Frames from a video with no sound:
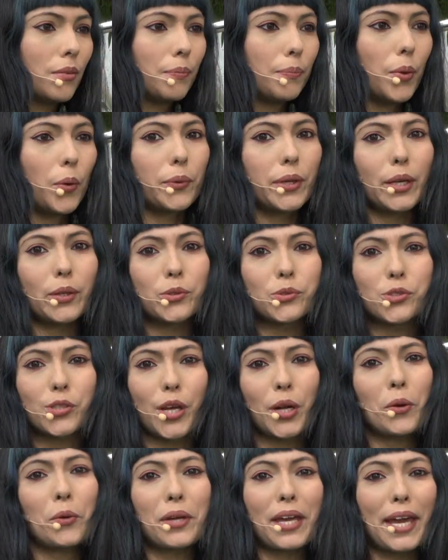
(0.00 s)
Pobre
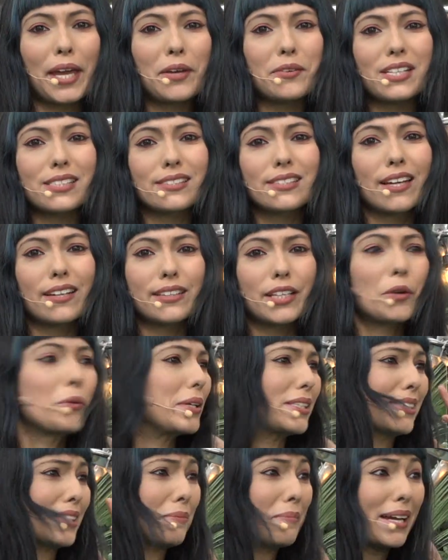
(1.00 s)
Lucero, ¿qué iba a hacer? Dijo,
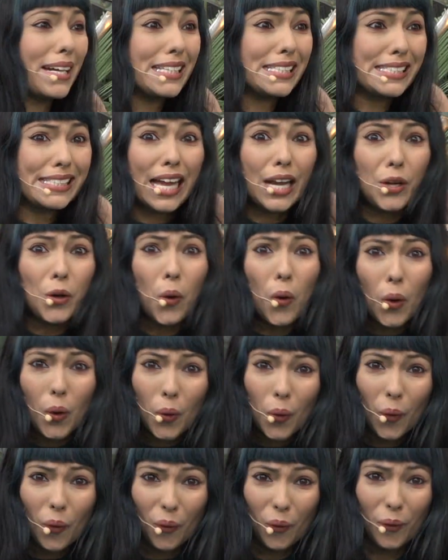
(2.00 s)
este man está
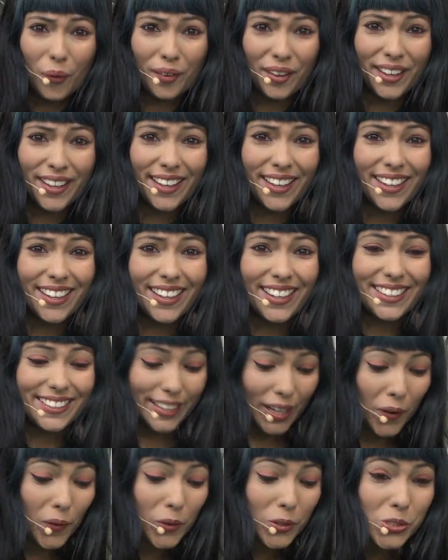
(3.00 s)
loco.
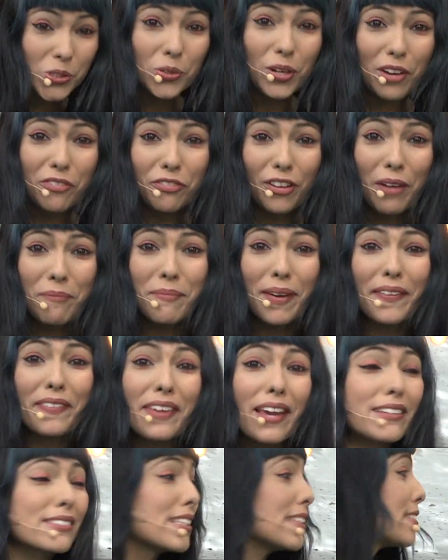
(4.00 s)
Dejó su café a
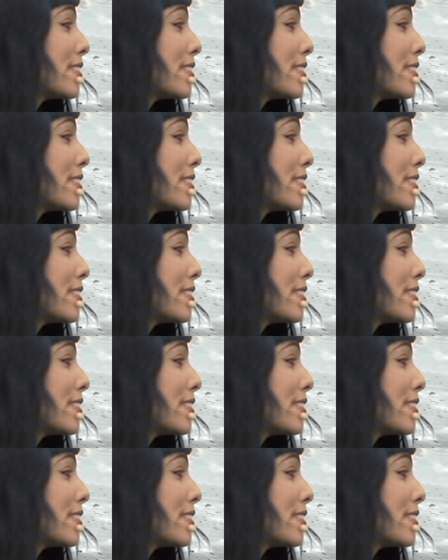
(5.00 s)
medias y